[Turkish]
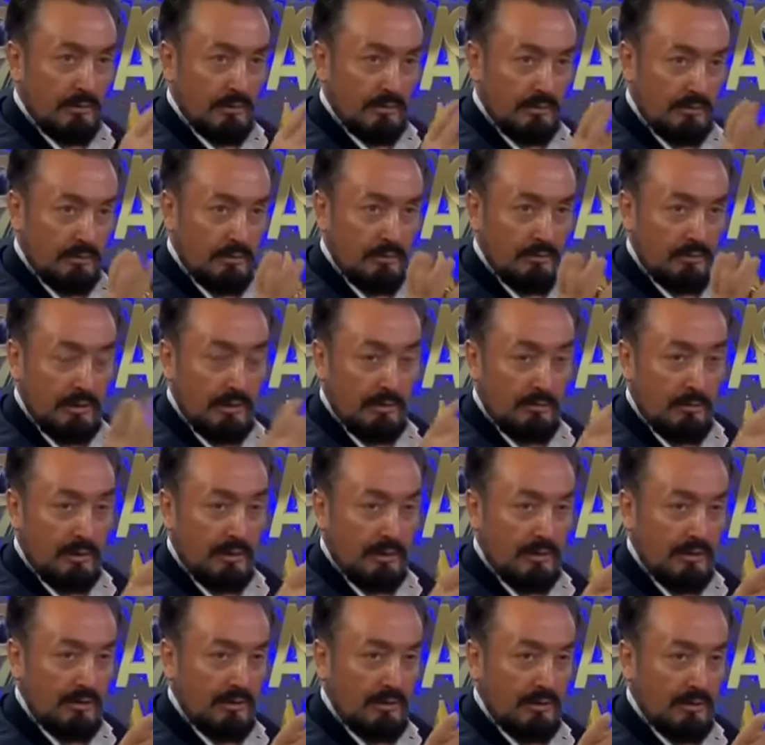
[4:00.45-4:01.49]
zaman zaman. Diğer
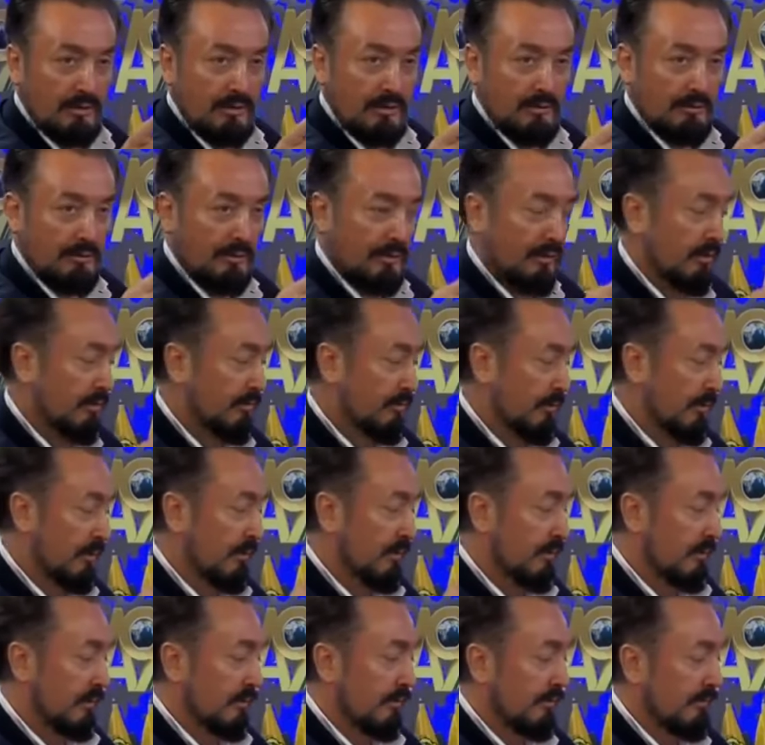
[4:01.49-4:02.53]
bakanlar da yaparlar.
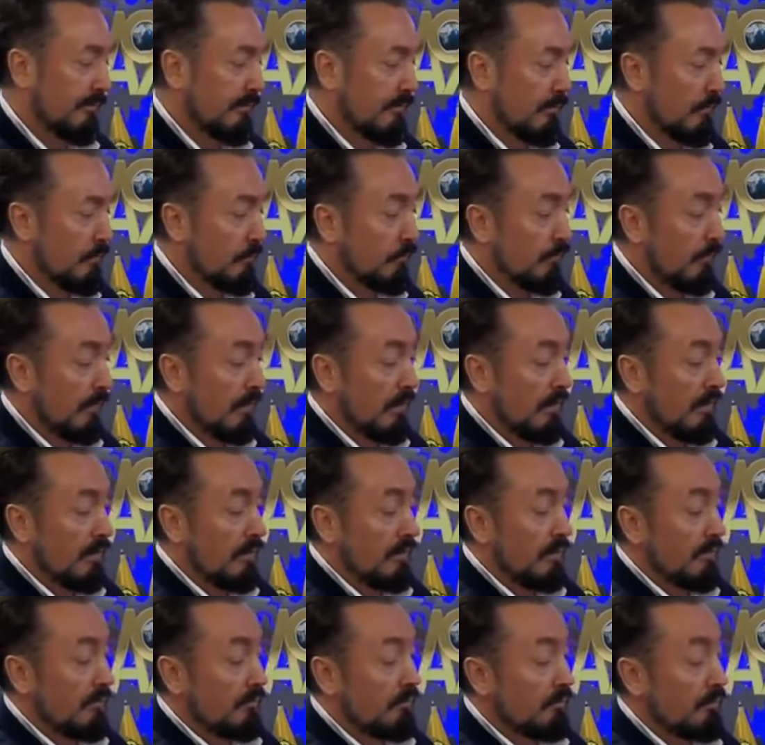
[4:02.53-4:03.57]
Bilinir
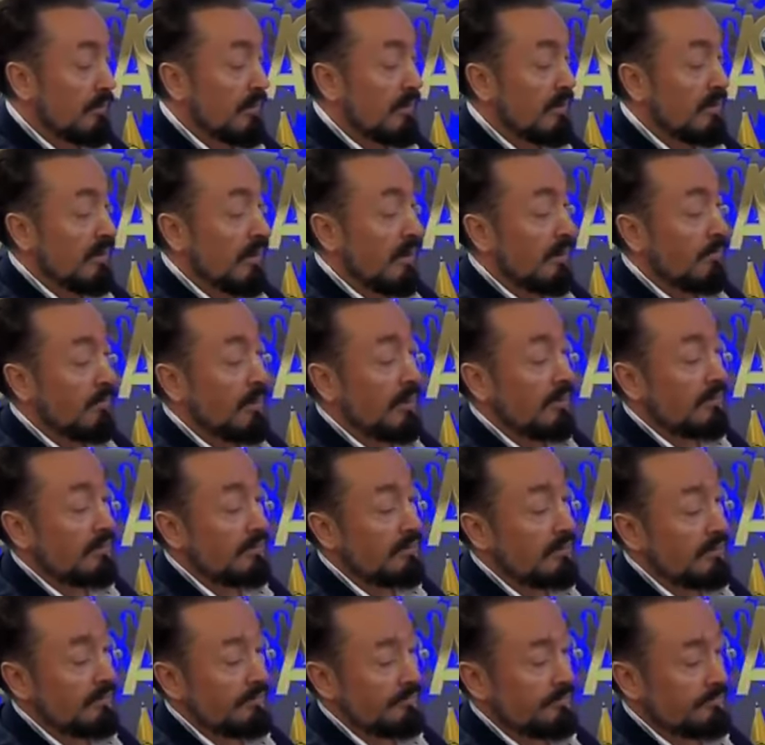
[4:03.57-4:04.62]
bir
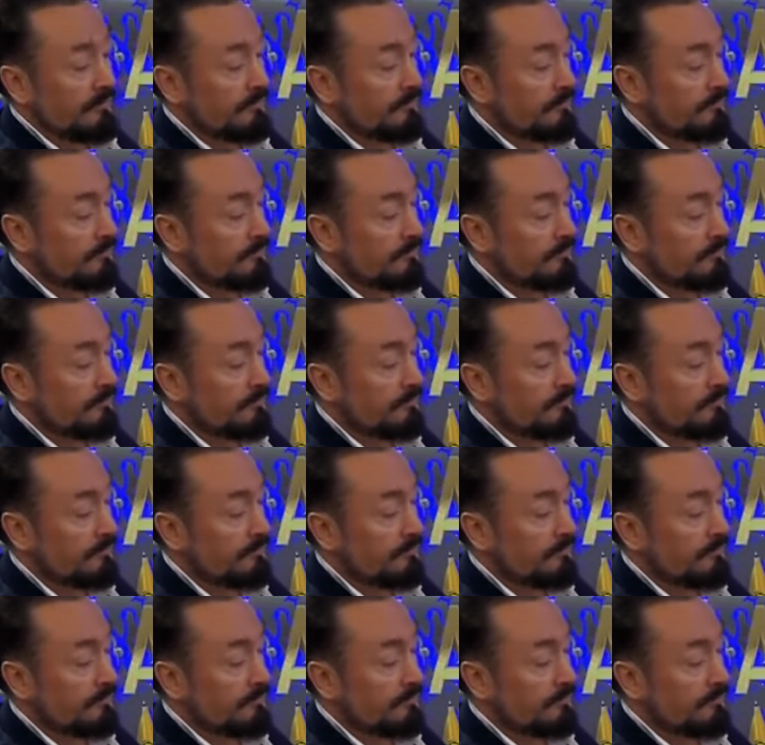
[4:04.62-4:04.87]
nalbantın